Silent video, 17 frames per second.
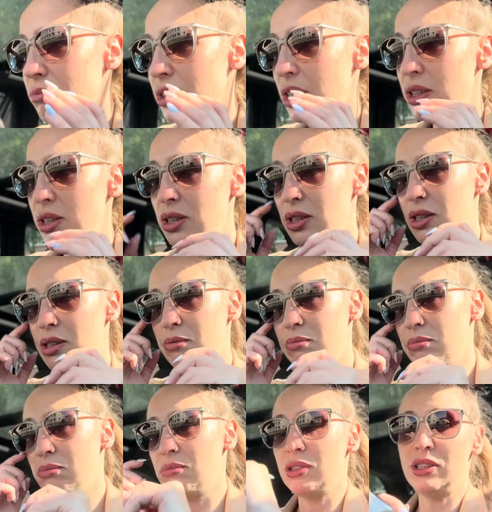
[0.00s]
I,
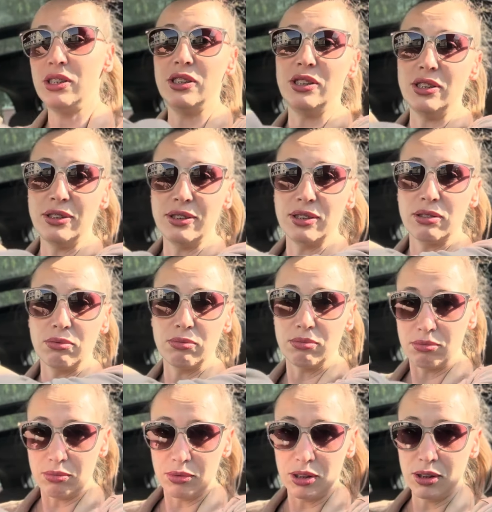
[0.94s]
i nic. Y,
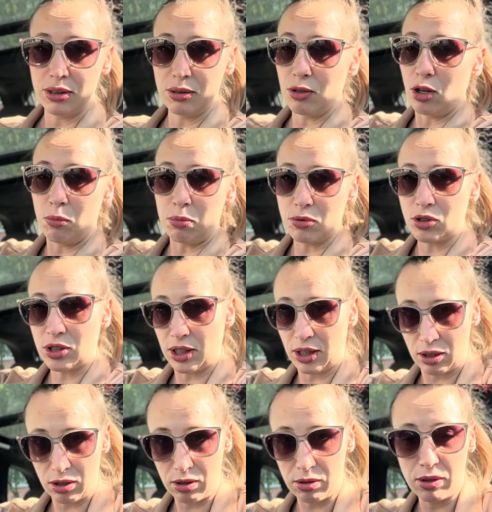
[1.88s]
oprócz
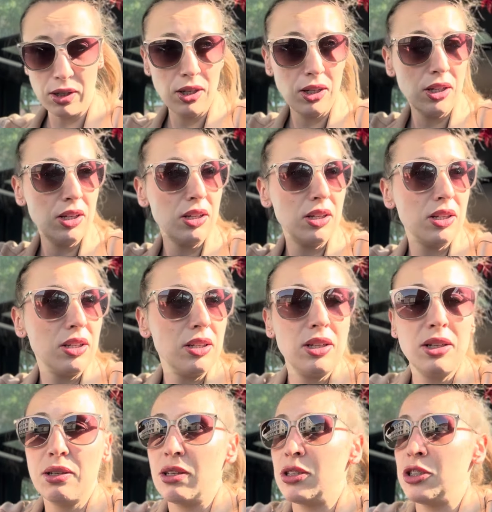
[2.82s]
tego
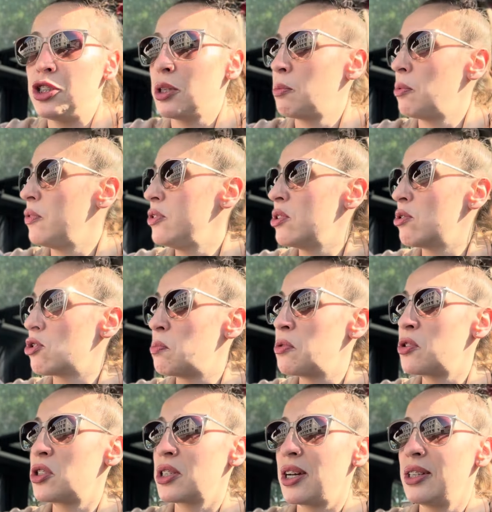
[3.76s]
Rysiek powiedział, że
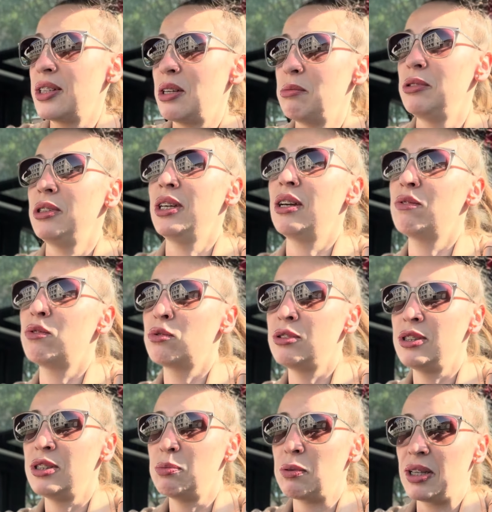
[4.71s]
poczeka na mnie, jak
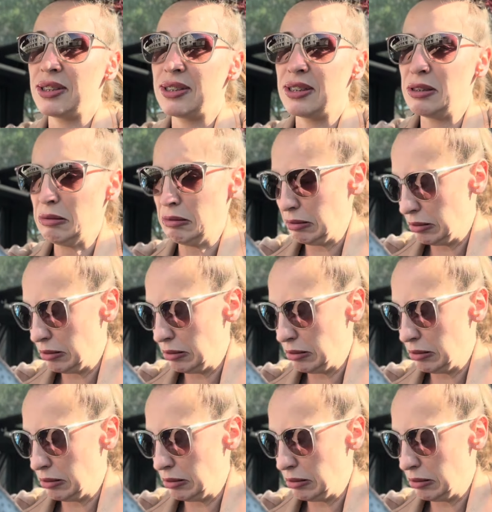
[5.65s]
wróci z pracy